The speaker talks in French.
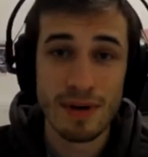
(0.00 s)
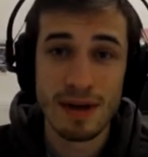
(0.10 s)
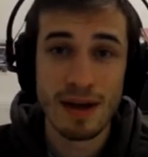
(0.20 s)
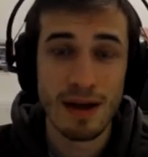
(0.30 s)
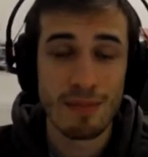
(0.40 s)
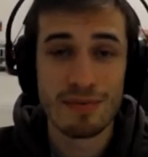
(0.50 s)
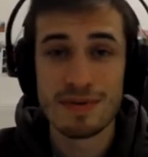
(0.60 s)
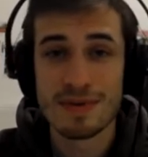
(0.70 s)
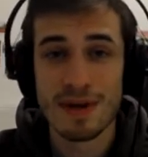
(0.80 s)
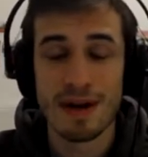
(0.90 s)
Et en
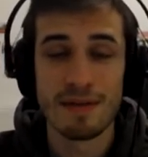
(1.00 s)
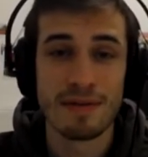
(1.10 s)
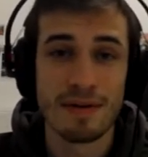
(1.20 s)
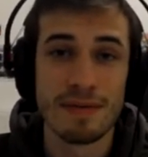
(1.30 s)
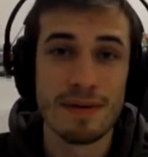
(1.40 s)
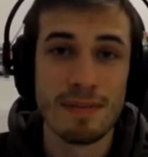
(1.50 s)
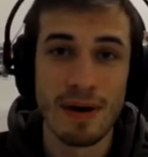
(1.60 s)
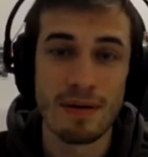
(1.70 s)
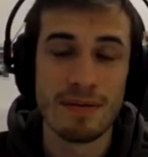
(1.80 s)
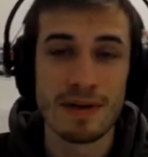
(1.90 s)
plus, à la fin, il finit par
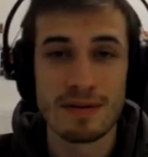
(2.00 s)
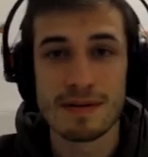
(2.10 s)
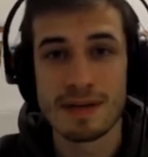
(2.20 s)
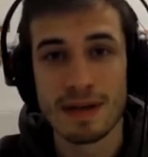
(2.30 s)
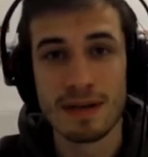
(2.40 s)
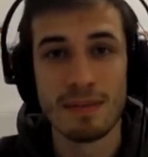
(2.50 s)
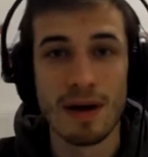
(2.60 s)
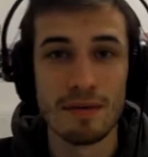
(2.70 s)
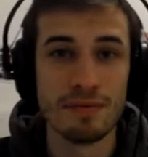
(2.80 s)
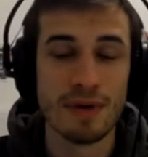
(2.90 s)
revenir sur le stream et
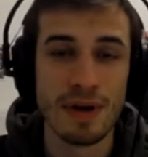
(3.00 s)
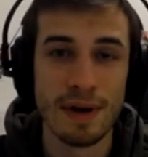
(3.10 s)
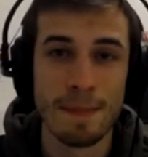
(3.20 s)
avouer